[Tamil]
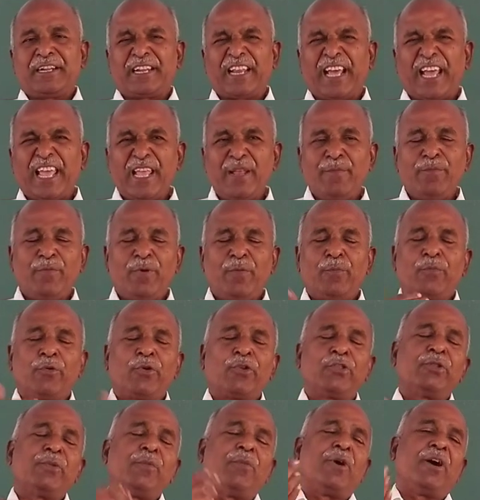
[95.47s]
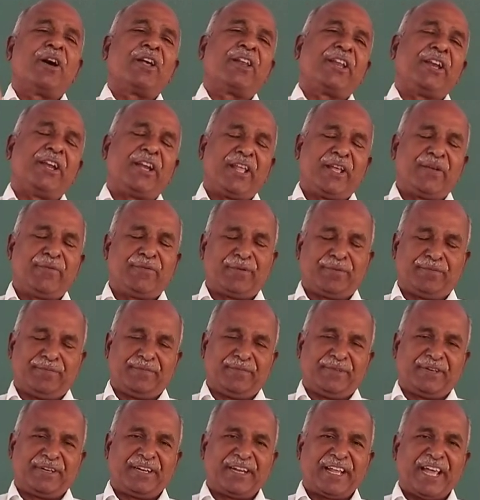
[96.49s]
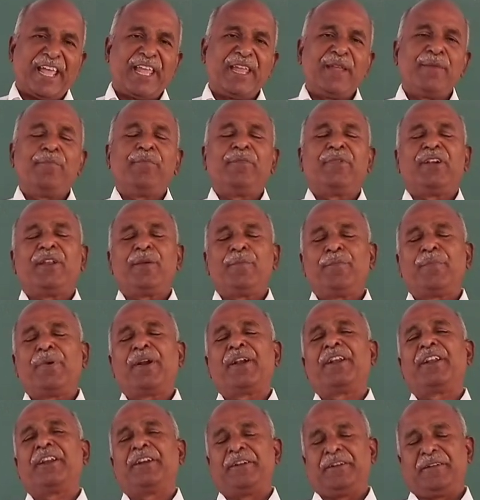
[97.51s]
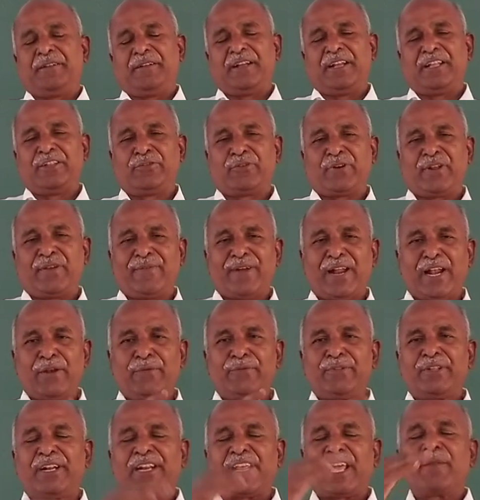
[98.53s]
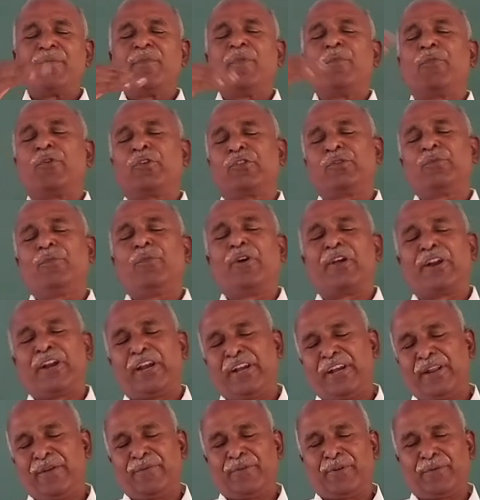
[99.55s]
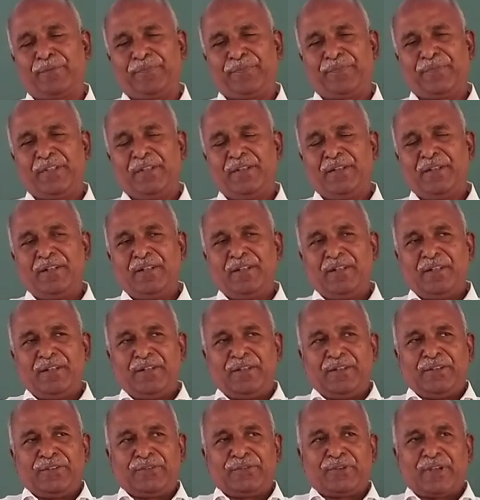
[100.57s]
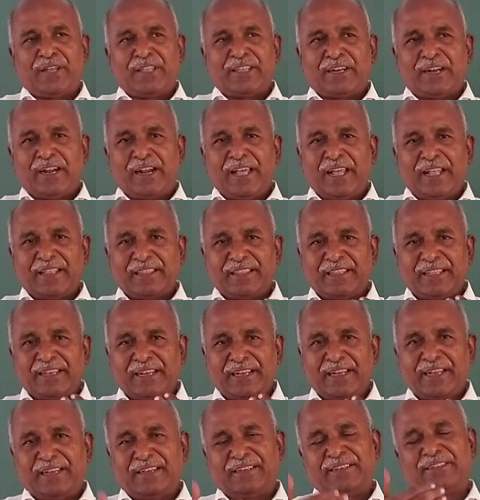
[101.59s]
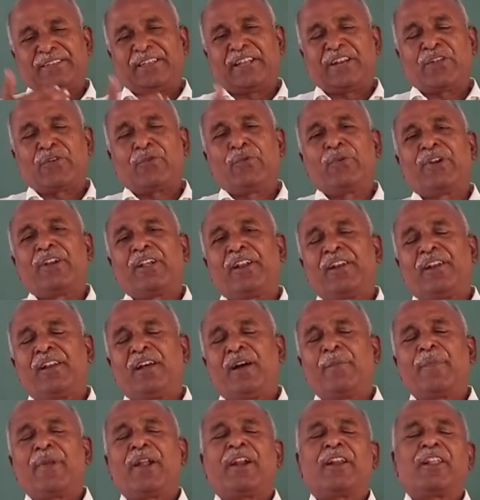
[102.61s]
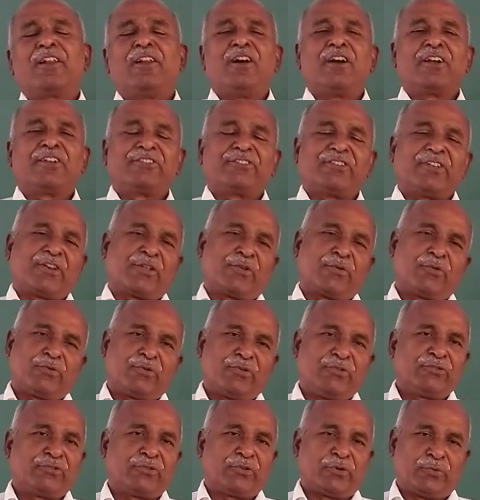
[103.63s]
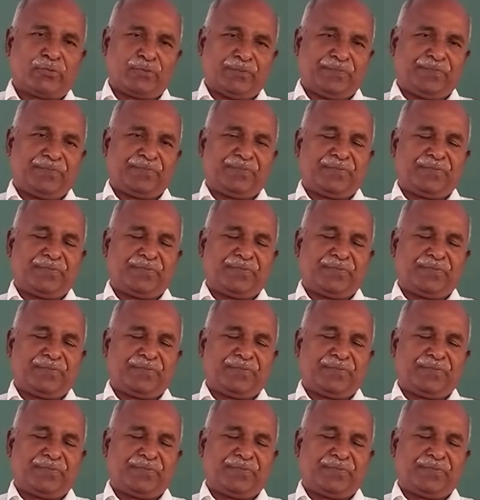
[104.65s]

டைமை பொறுத்து மாறிக்கிட்டே வரும் டைம் டிபெண்ட் அதனுடைய வேல்யூ வந்து டைமை பொறுத்து மாறிக்கிட்டே வரும் ஸோ அதனால் அந்த சர்க்கியூட் எல்லாமே அனலாக் சர்க்கியூட்னு சொல்லும்